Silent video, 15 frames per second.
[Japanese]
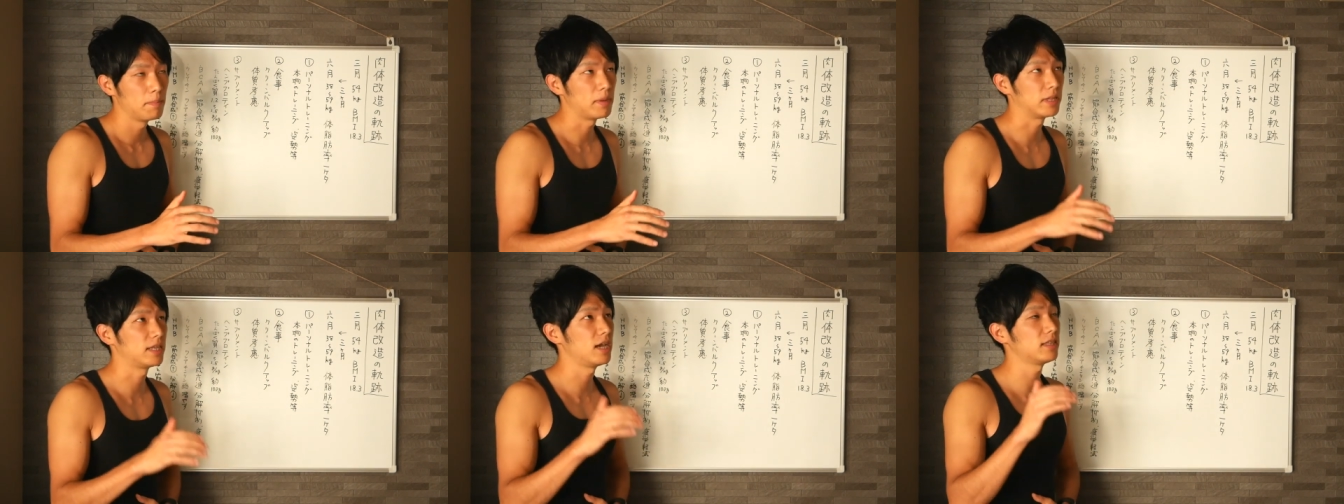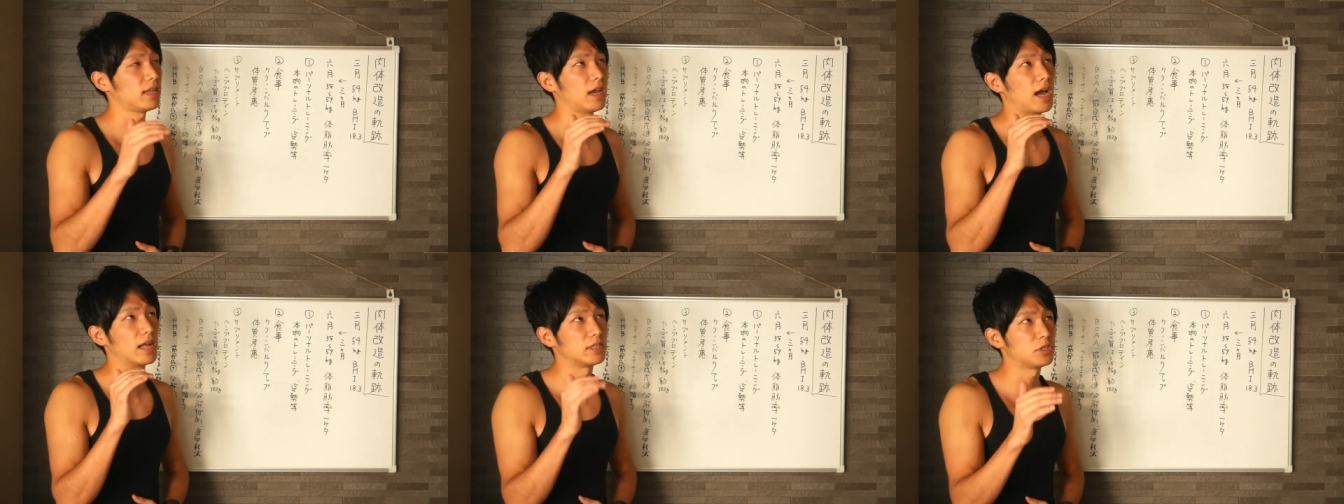まあ大
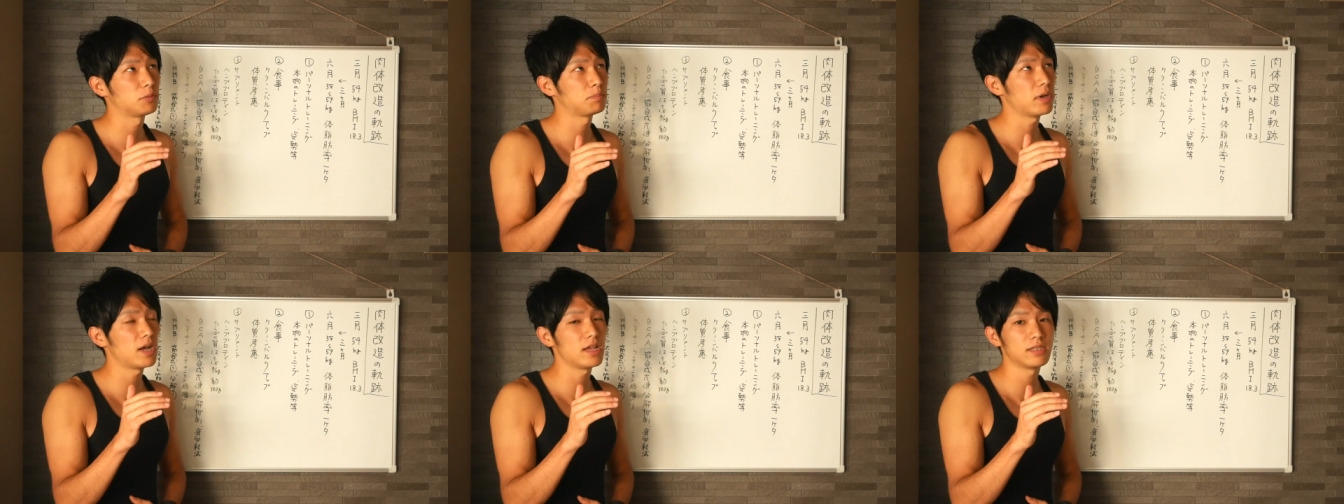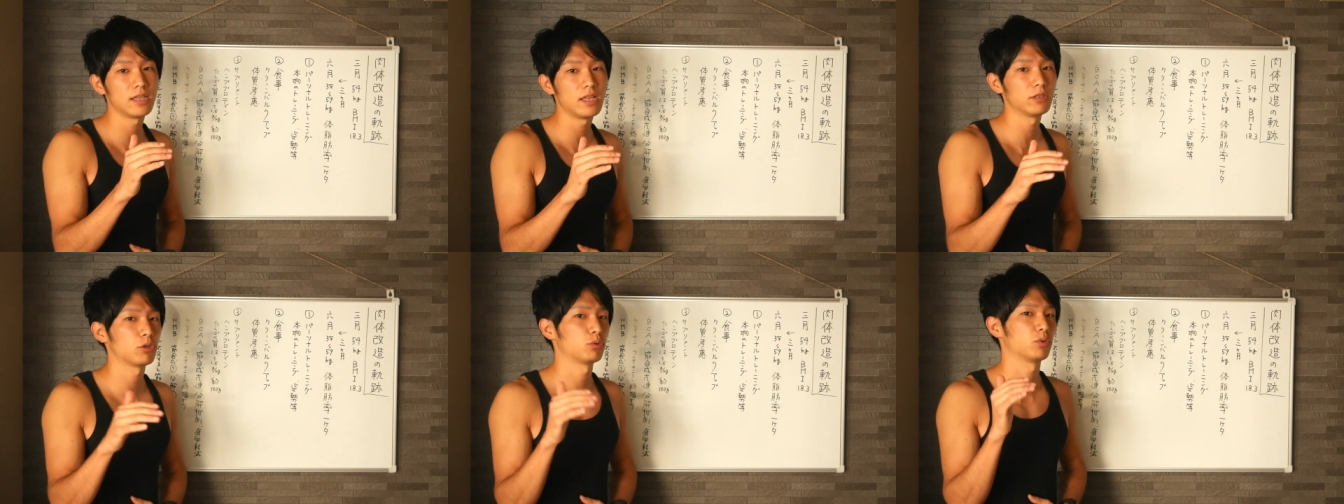体
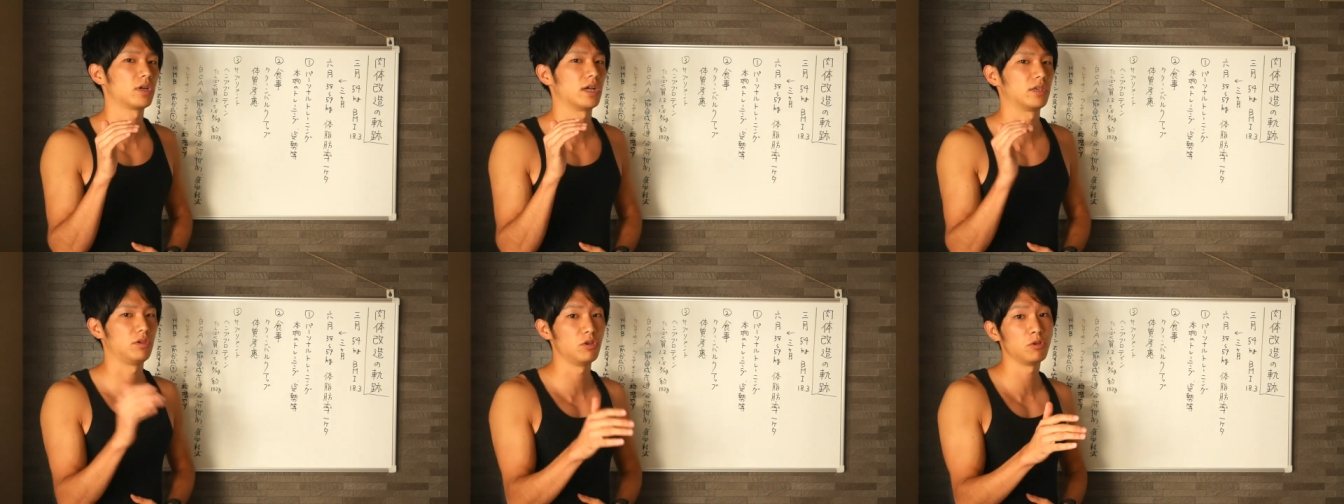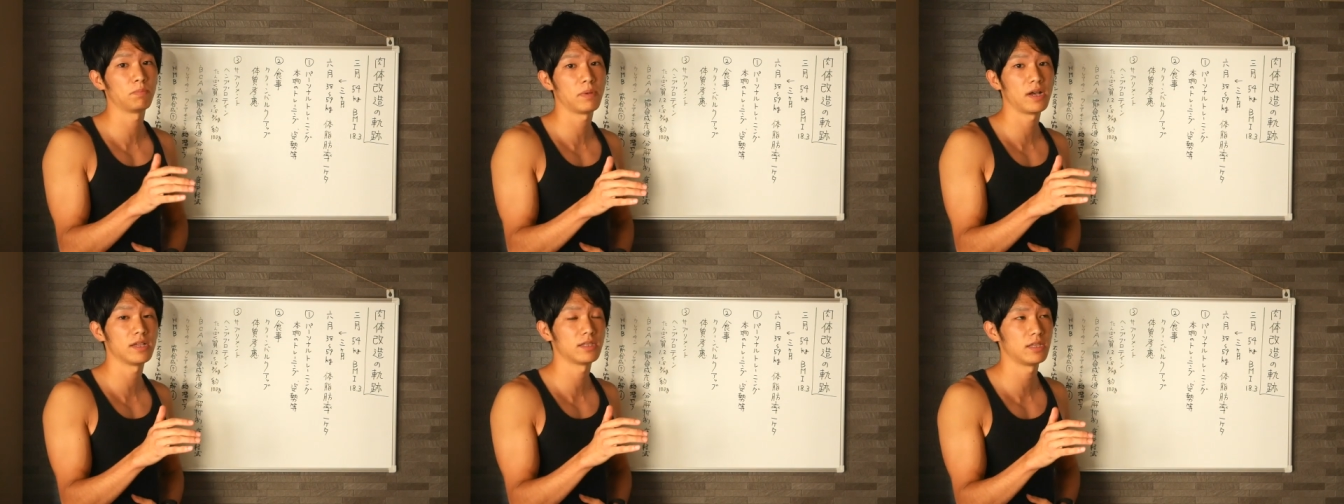8%とか
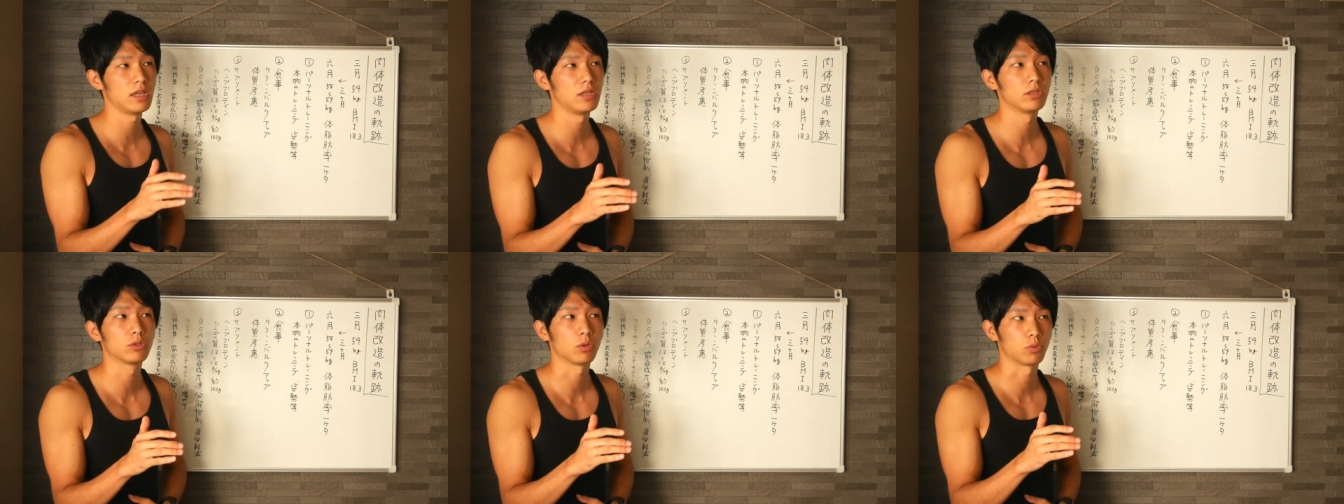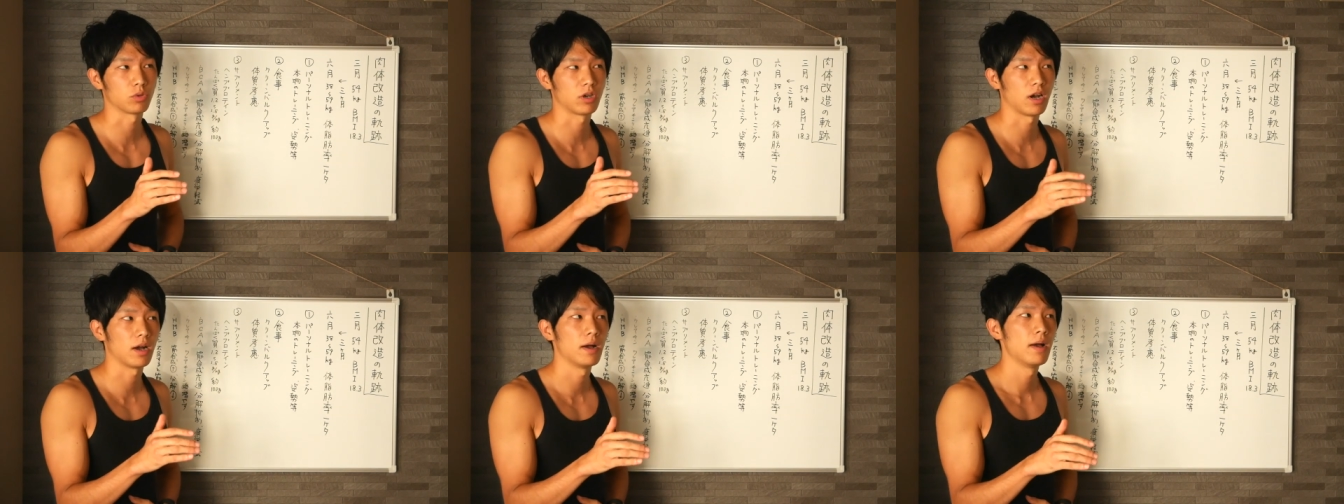9%と
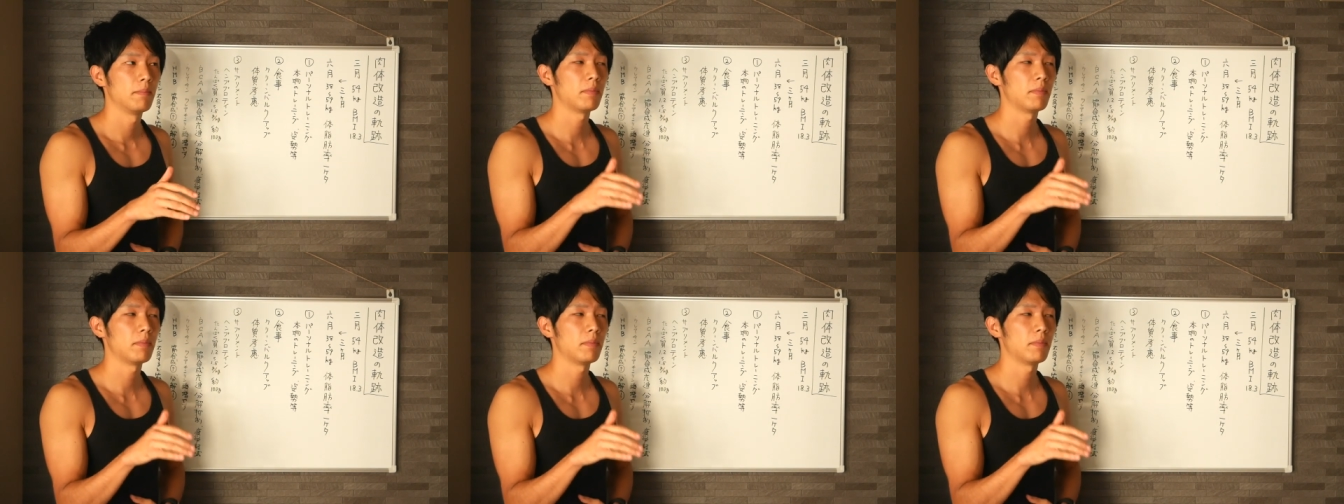か、